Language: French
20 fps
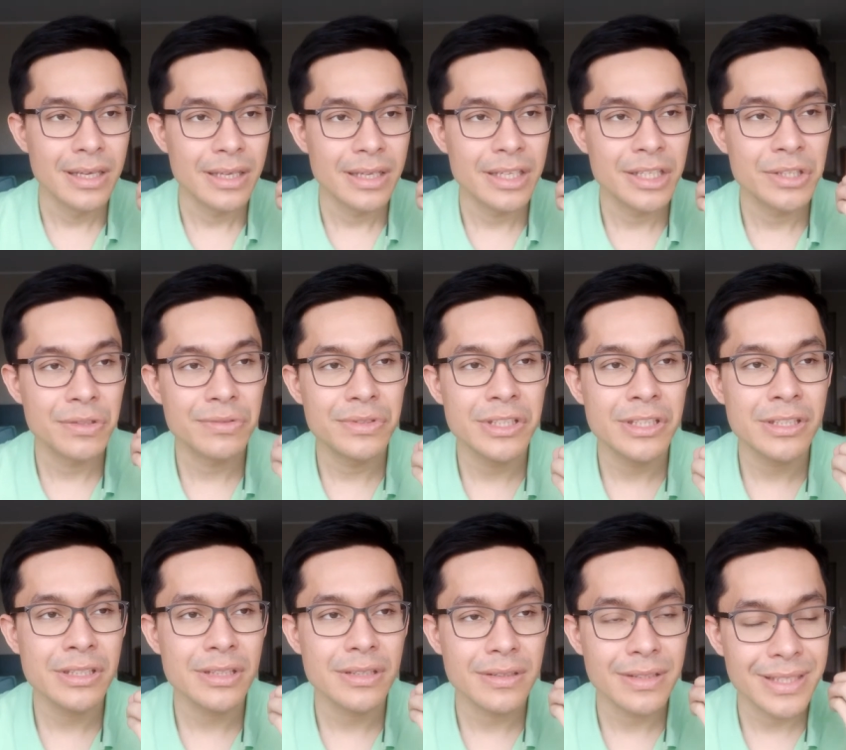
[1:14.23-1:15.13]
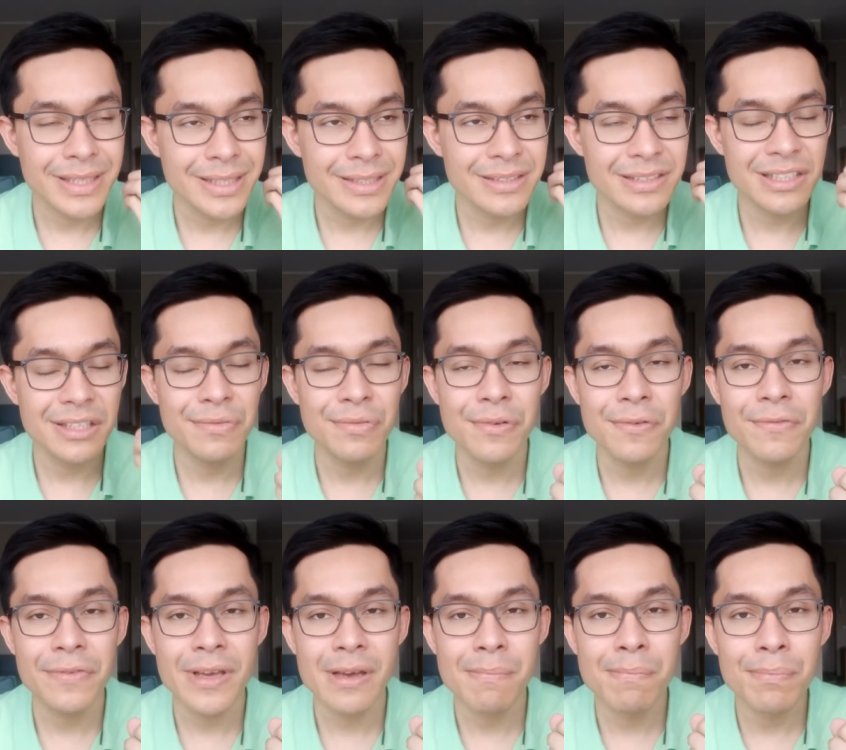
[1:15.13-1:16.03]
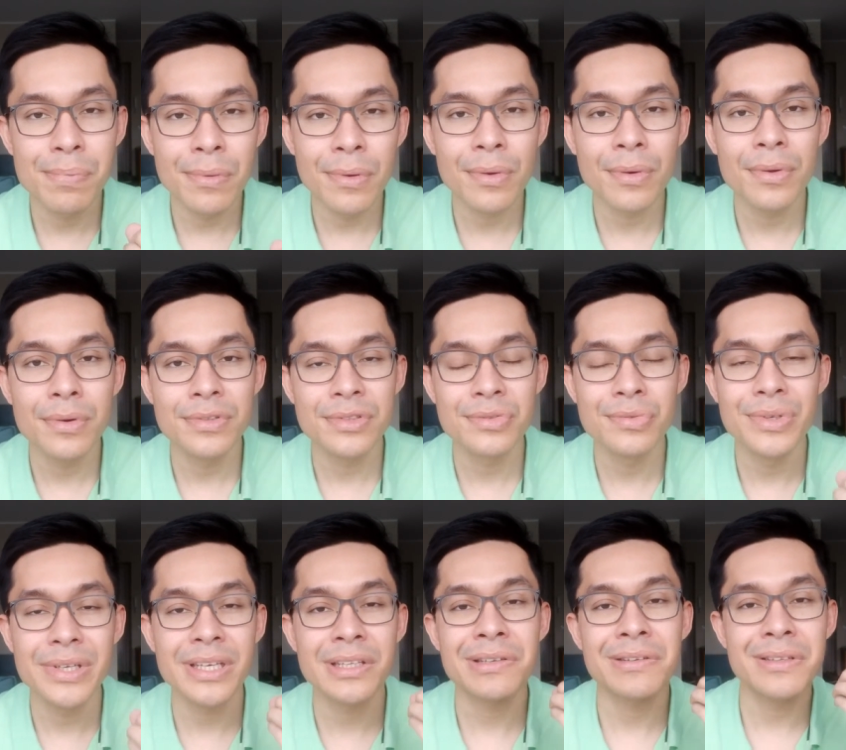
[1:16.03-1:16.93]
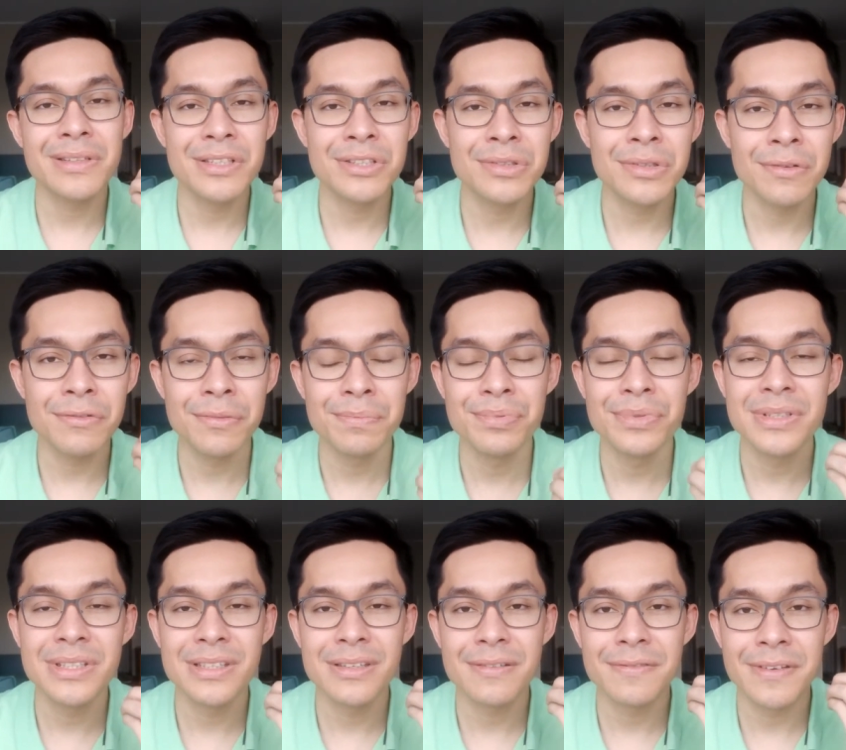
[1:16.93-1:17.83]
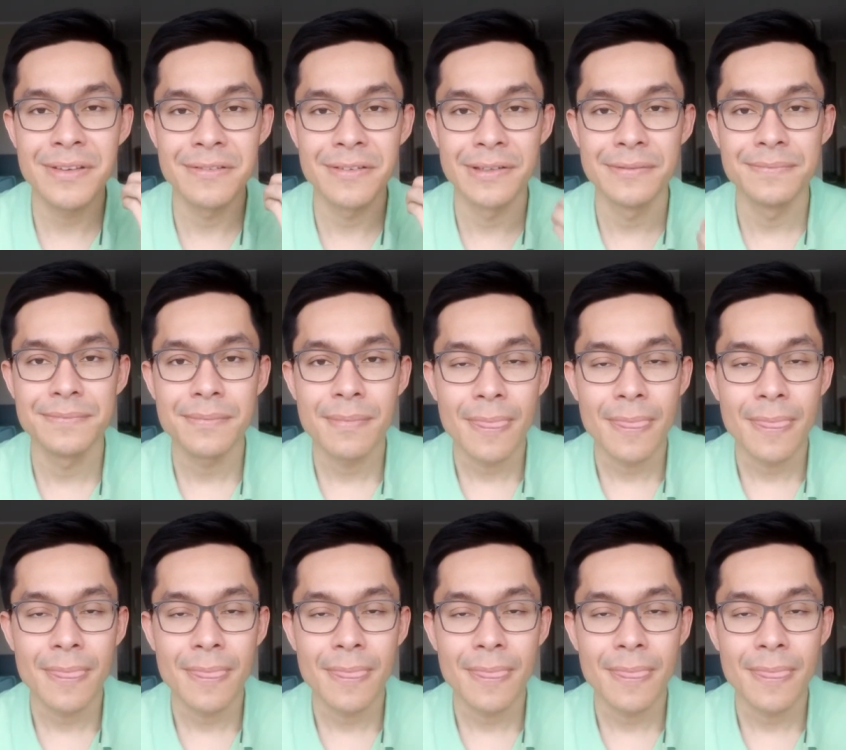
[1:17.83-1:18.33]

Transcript: Et je vais vous dire euh, qu'est-ce qu'il faut faire pour que sous 90 jours, vous puissiez en vivre.